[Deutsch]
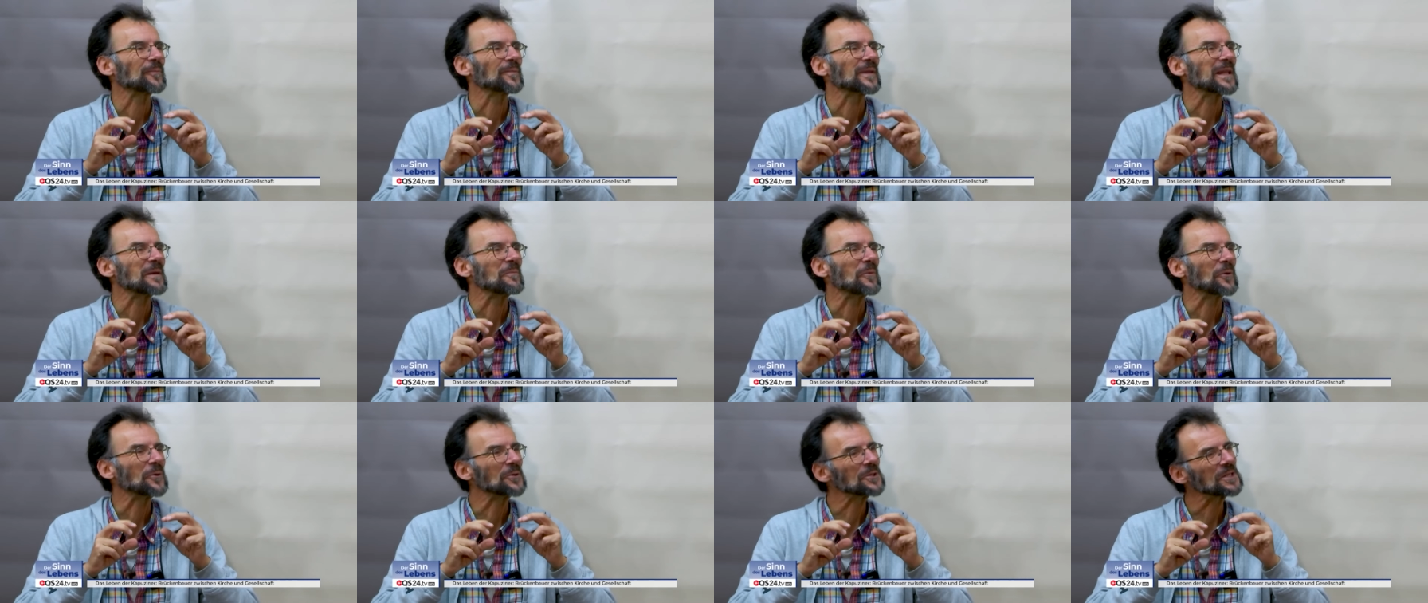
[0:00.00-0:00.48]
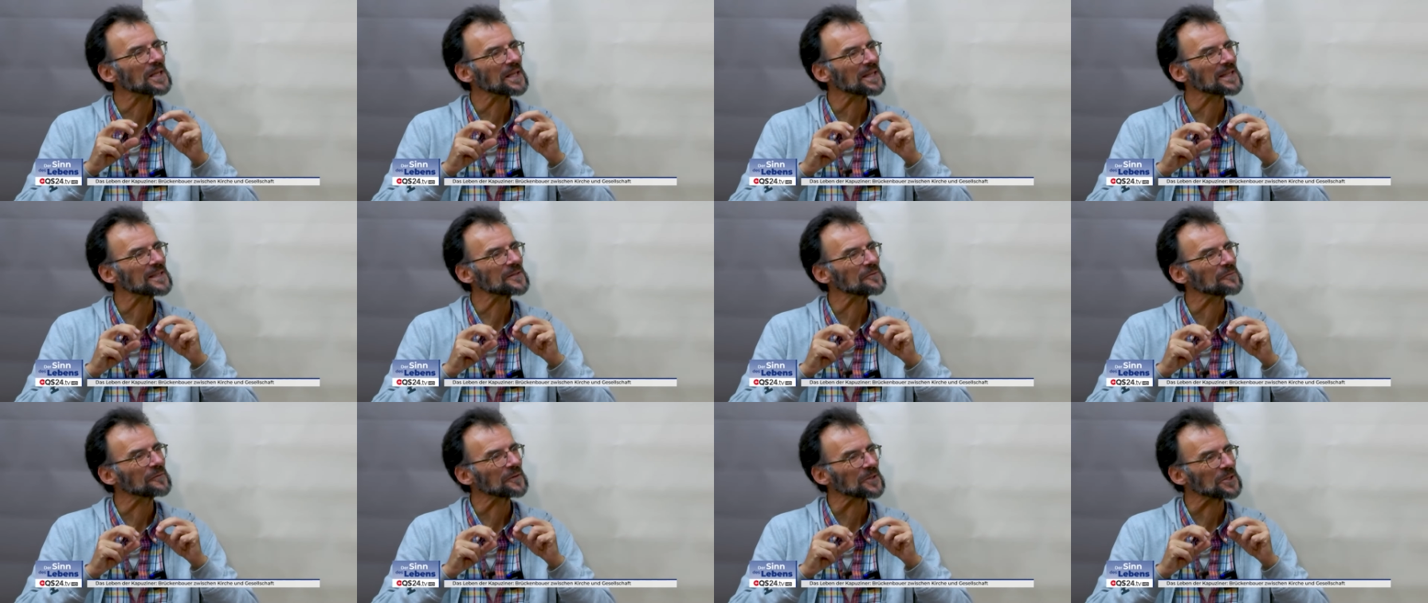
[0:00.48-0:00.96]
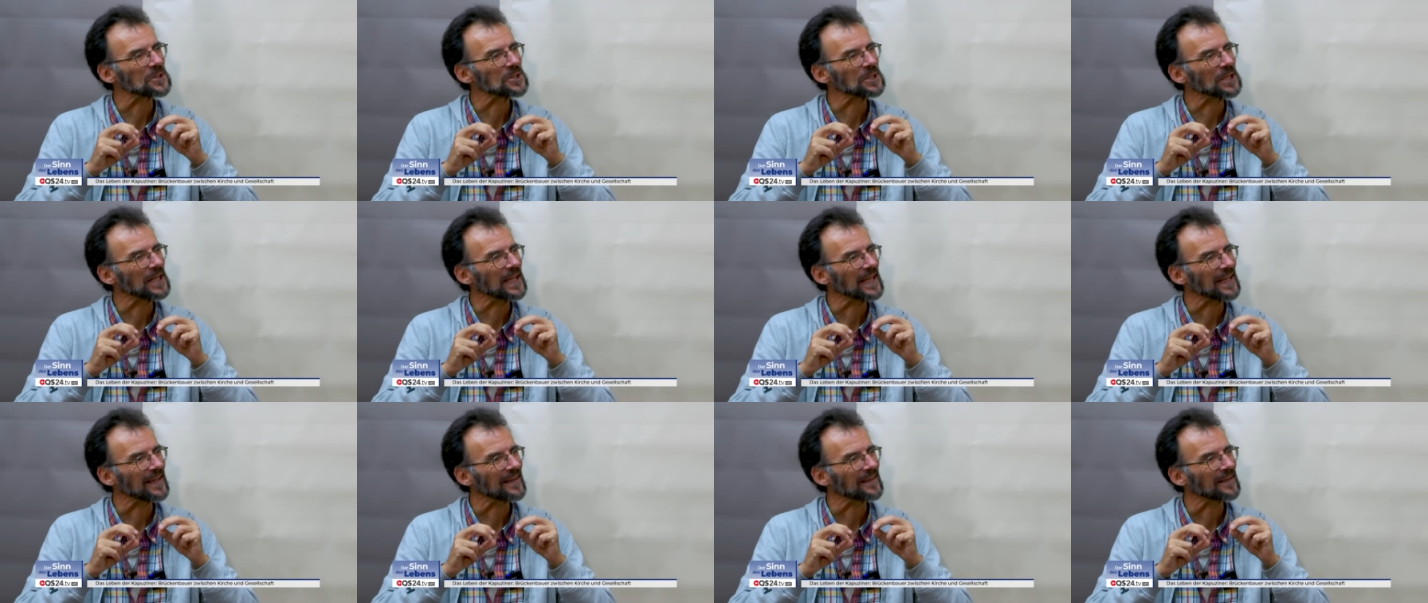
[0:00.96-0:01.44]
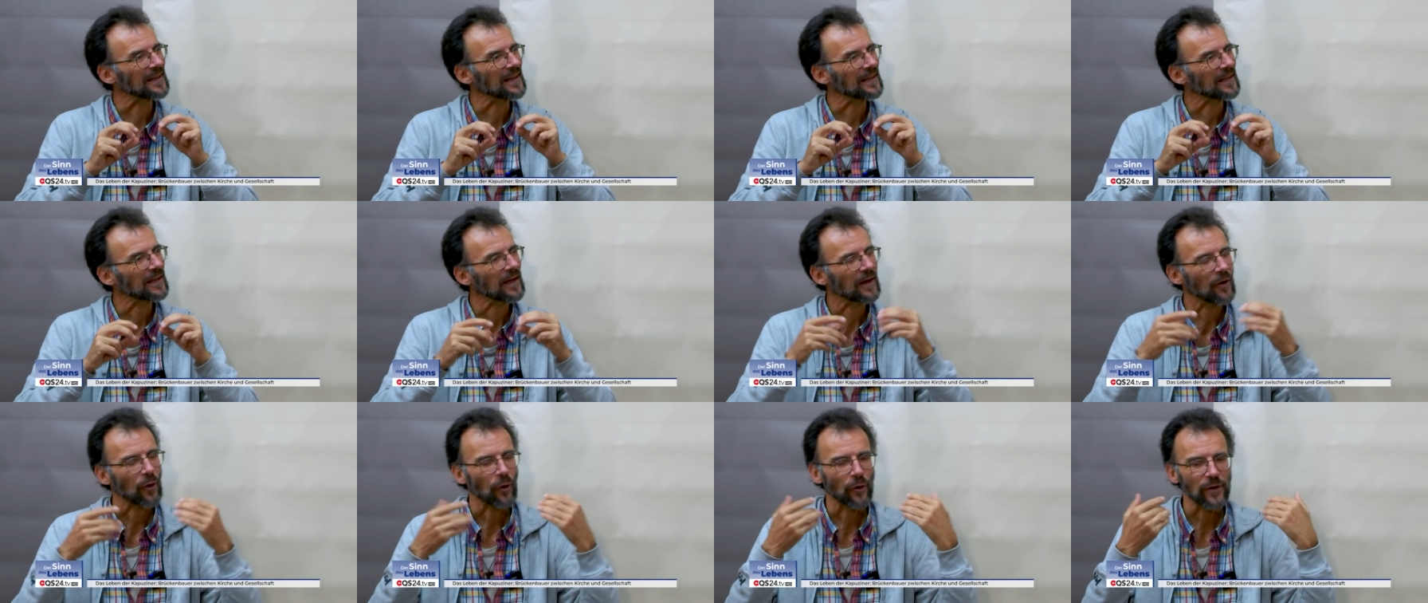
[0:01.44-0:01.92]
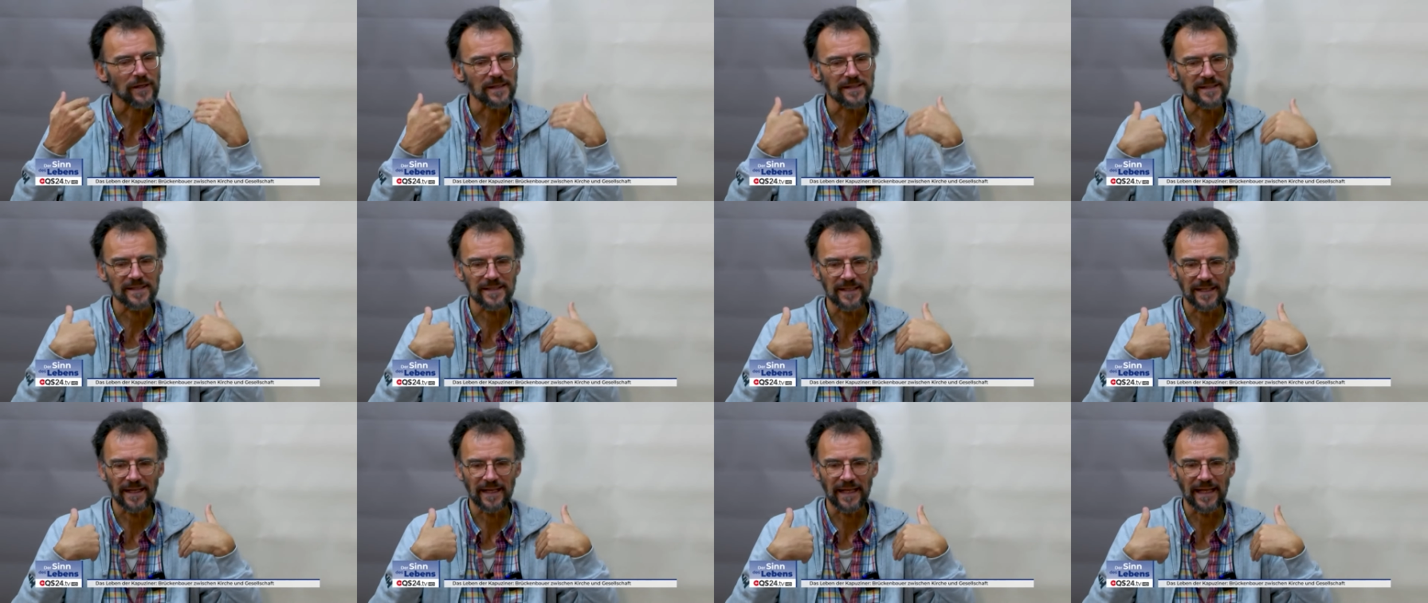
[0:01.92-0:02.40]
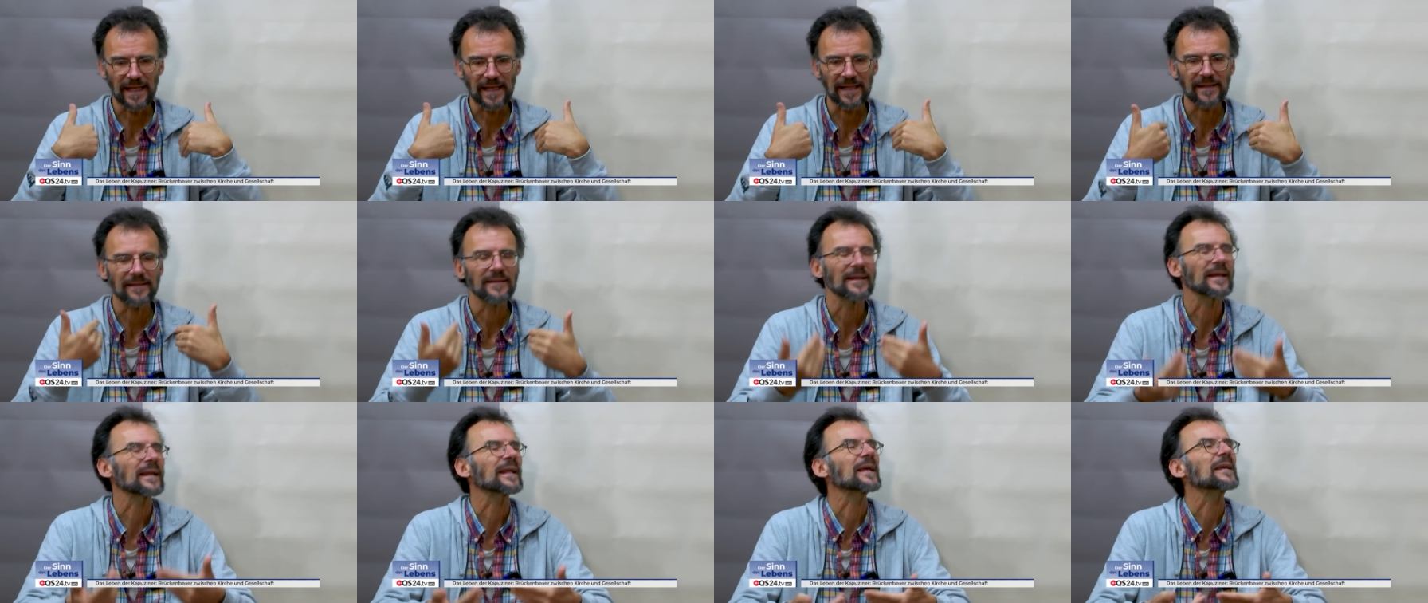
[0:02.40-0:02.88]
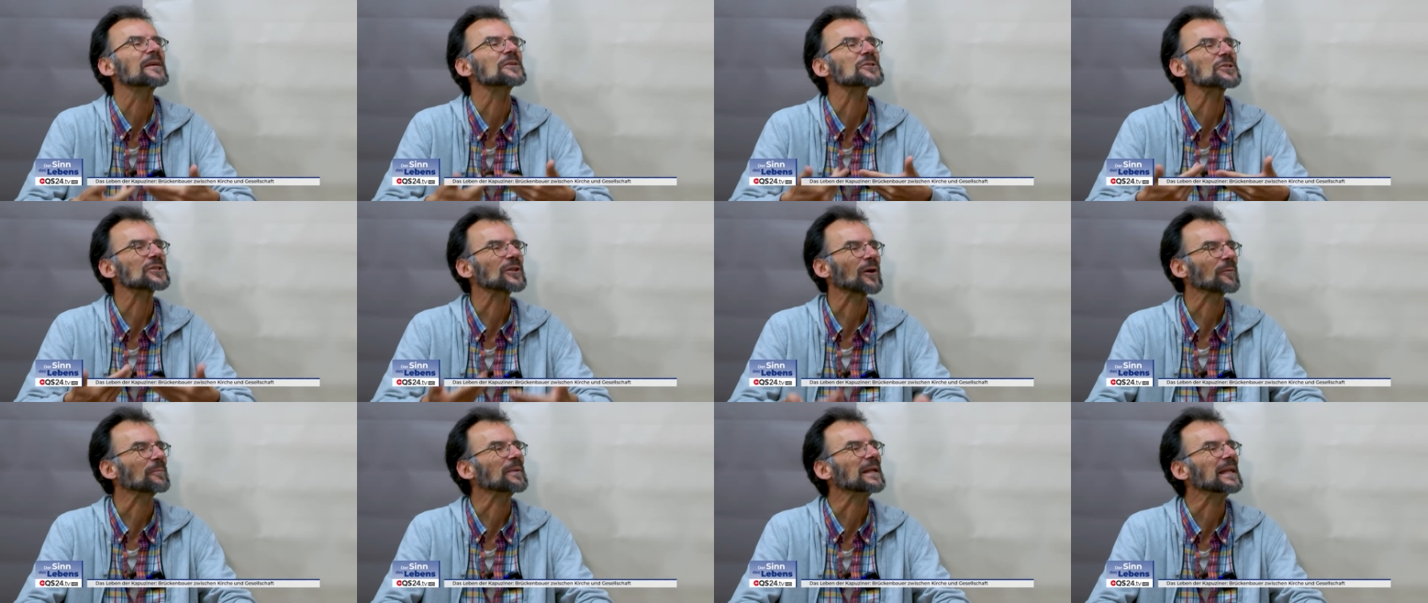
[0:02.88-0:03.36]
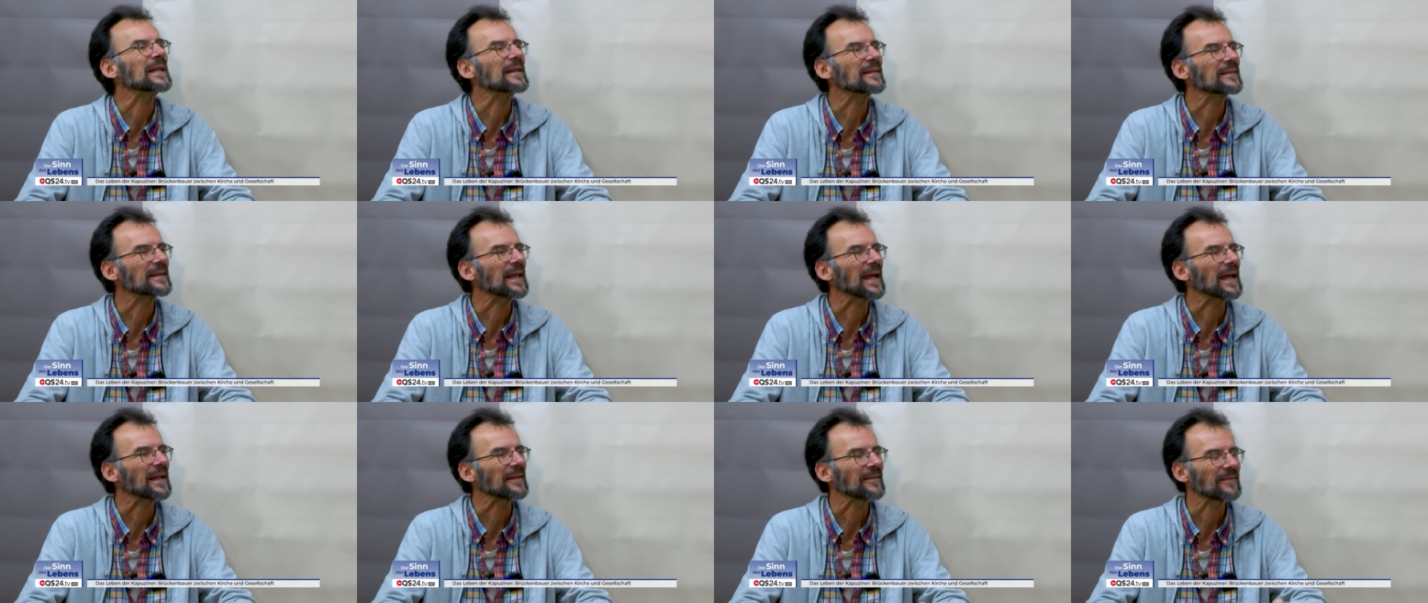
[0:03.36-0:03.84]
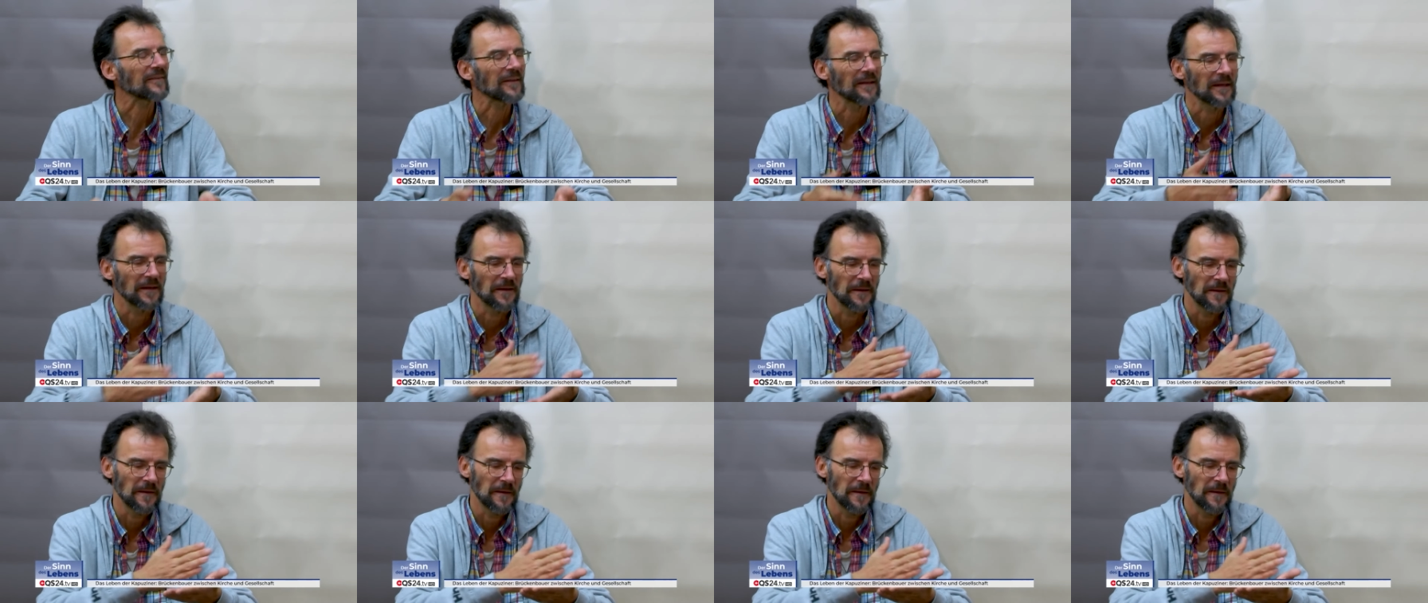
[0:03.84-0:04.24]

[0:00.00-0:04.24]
um die Mönche zu verstehen. Mhm. Äußere, innere Stabilität.